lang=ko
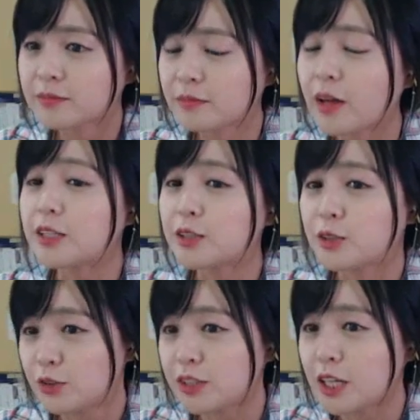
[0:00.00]

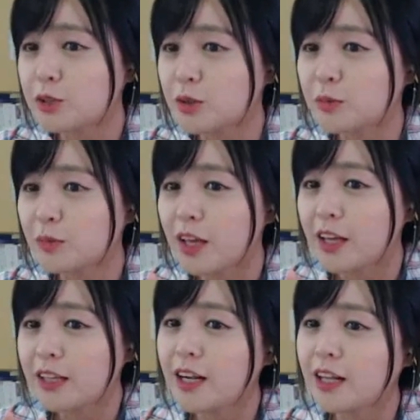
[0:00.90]
나둘다 좀
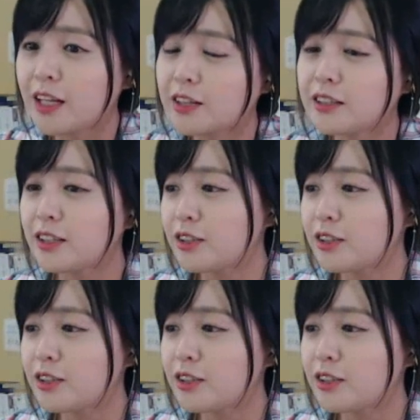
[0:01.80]
띠라다는 근데